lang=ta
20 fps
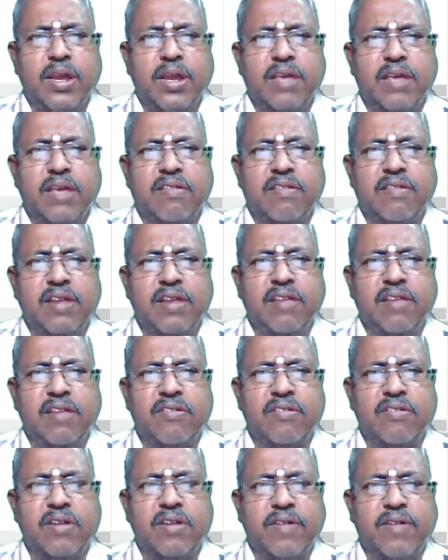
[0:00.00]
நான்
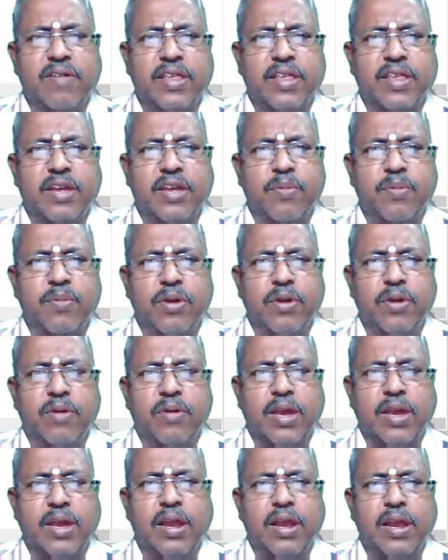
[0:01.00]
சீலிங்ஸ் நான் வரைஞ்சிக்க முடியும்
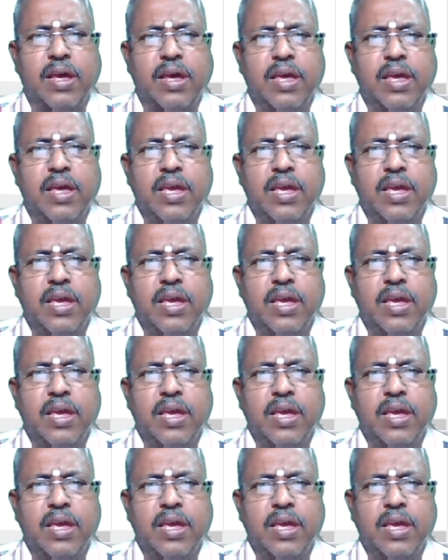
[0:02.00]
ஓகேங்களா